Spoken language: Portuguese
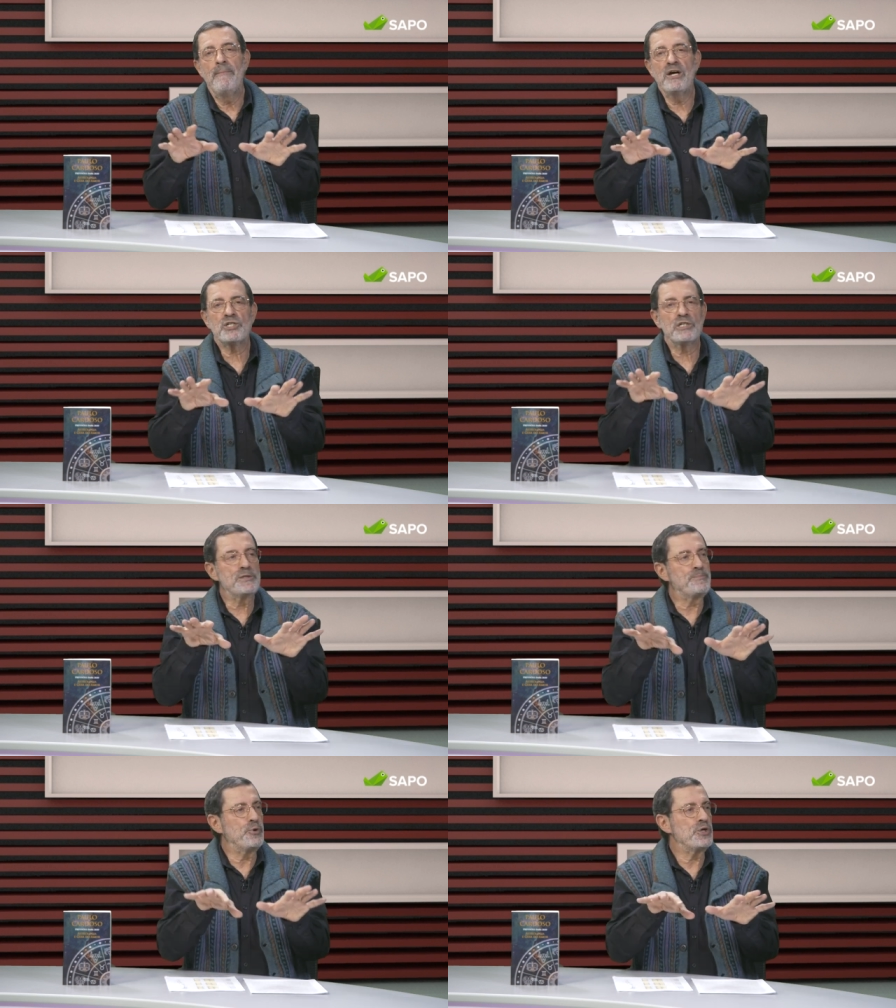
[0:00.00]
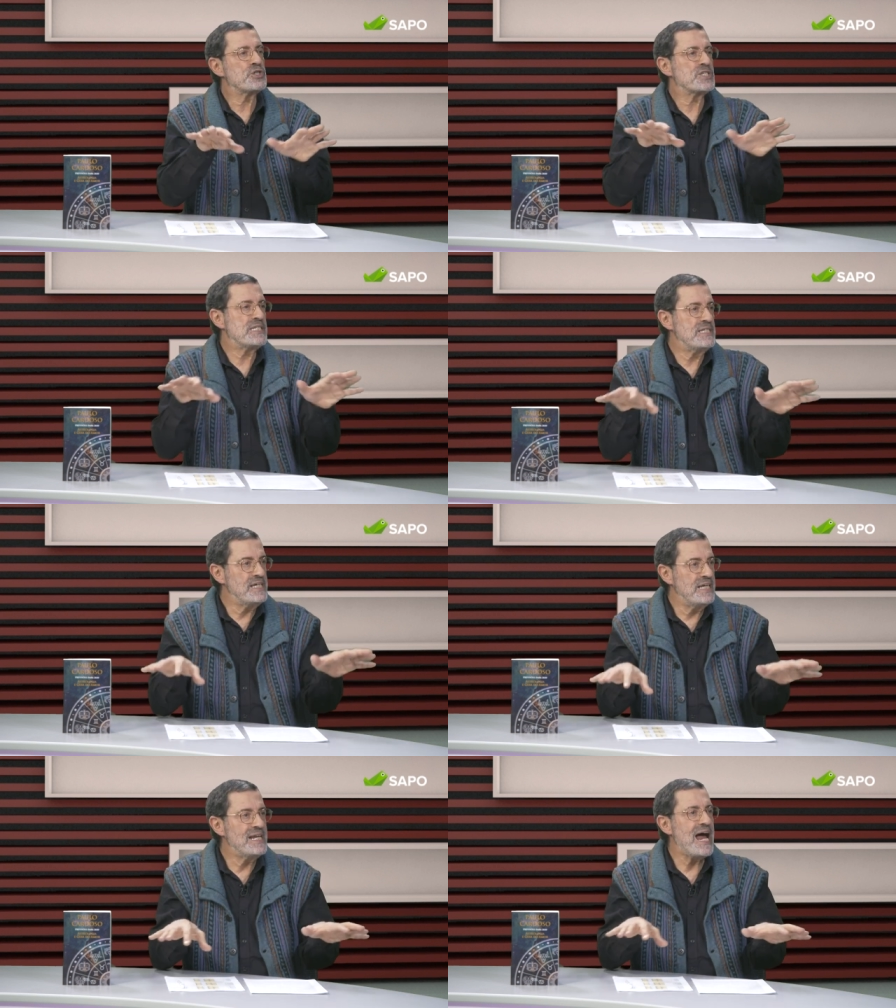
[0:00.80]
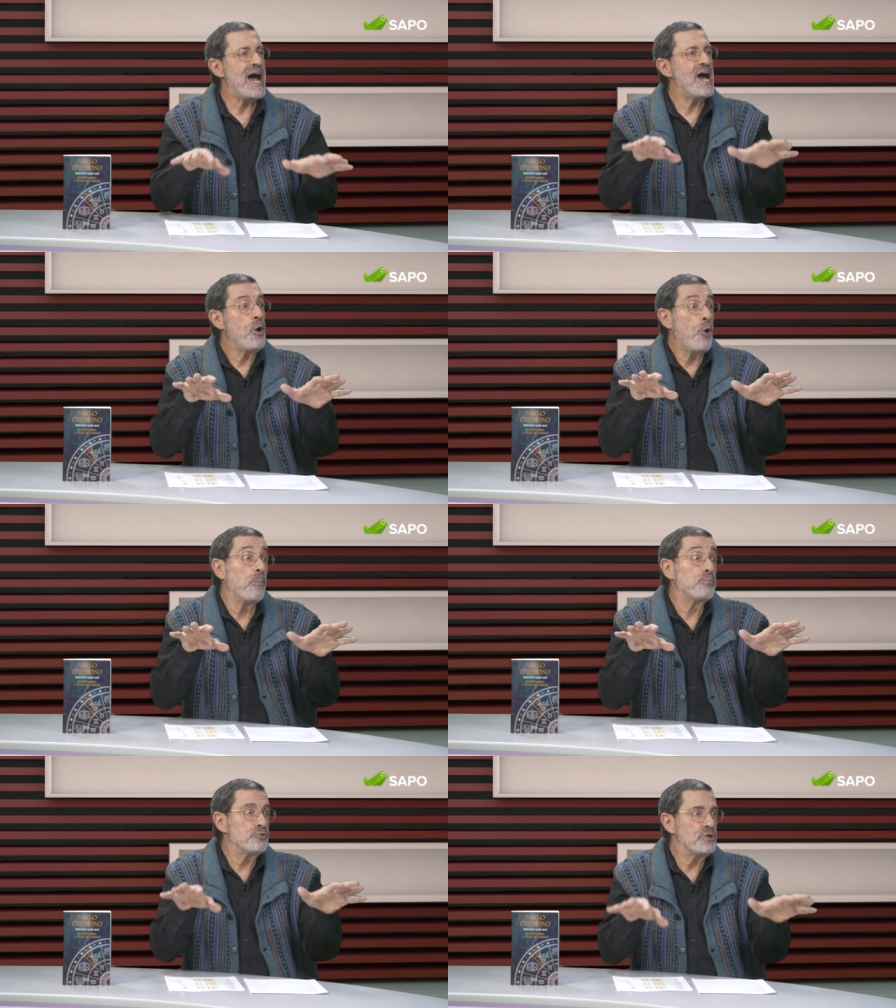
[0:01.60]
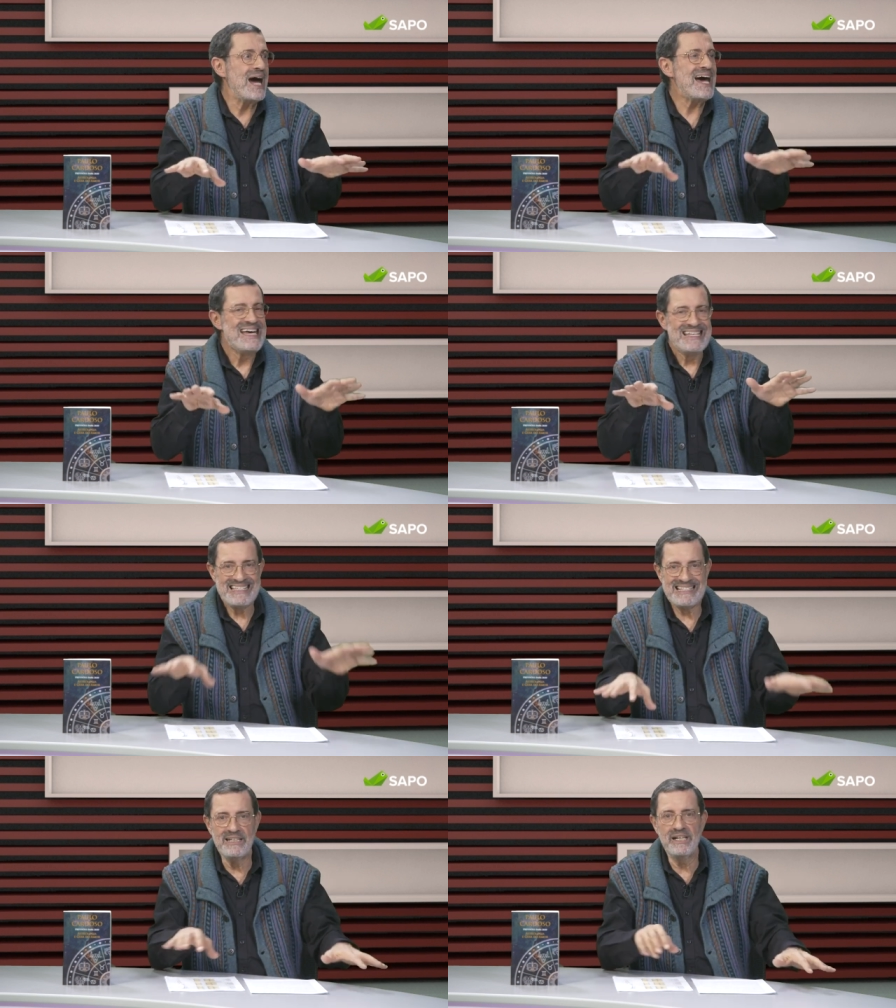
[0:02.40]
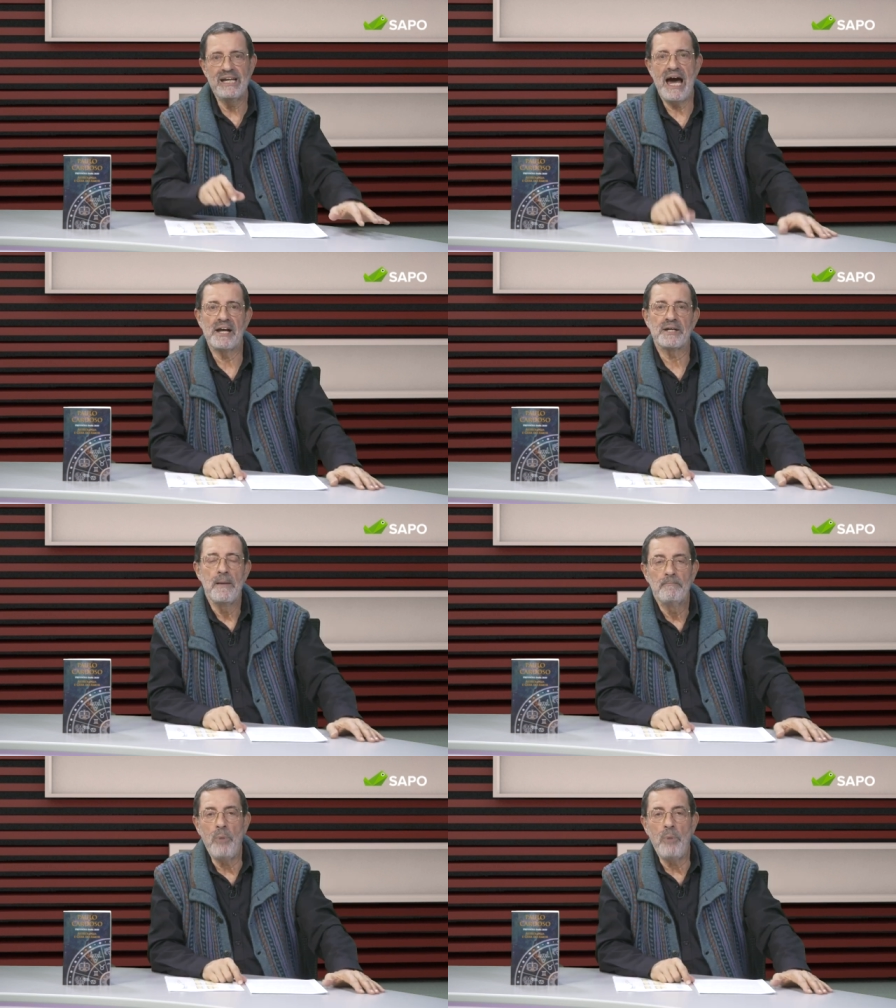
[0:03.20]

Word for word: mas que depois se irá ou poderá serenar.